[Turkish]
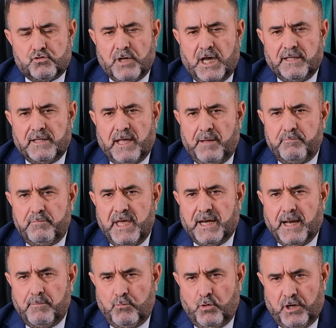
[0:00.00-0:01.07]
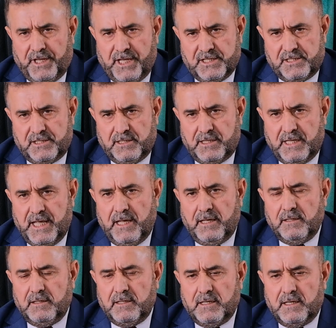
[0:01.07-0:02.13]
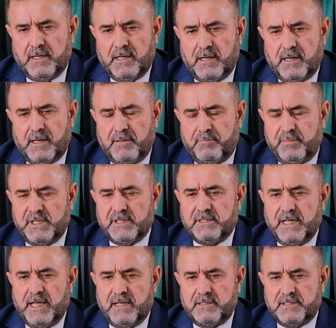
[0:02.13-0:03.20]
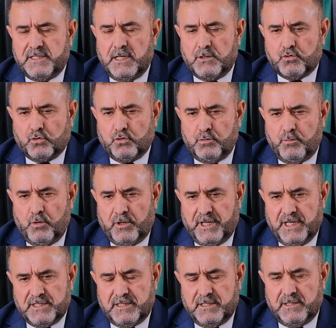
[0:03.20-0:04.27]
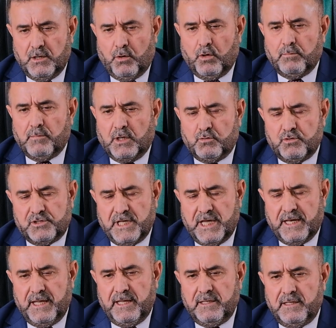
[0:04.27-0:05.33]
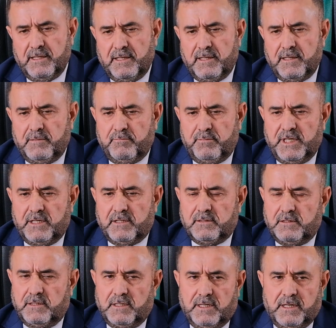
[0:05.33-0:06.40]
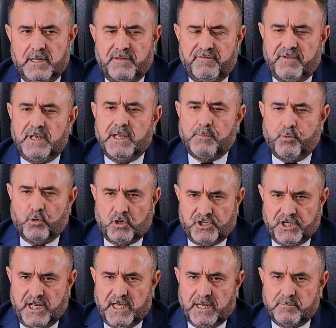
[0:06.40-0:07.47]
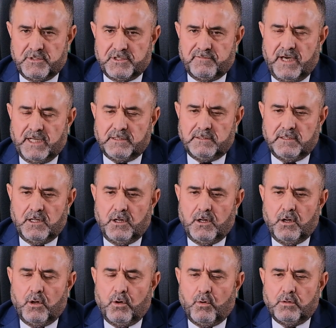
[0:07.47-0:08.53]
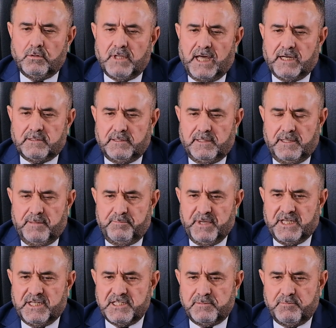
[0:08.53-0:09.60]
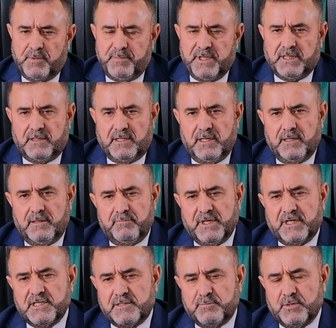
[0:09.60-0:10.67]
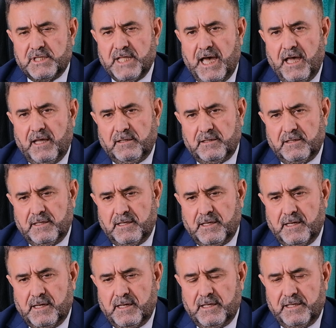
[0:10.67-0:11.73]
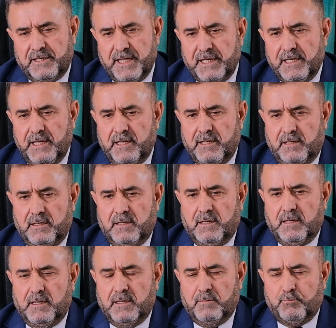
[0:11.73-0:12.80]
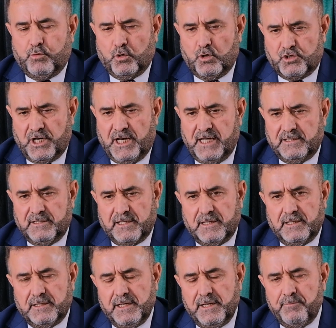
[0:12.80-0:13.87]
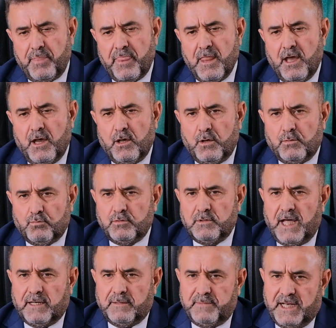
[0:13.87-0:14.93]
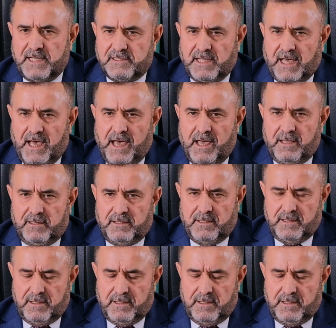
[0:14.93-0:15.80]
şu anda Meram bölgesinde e, bir de Selçuklu bölgesinde olmak üzere bir e, villa projelerimiz var. Onlar e, bir kısmı bitti, bir kısmı da yeni projelendirildi. Bunlar biraz daha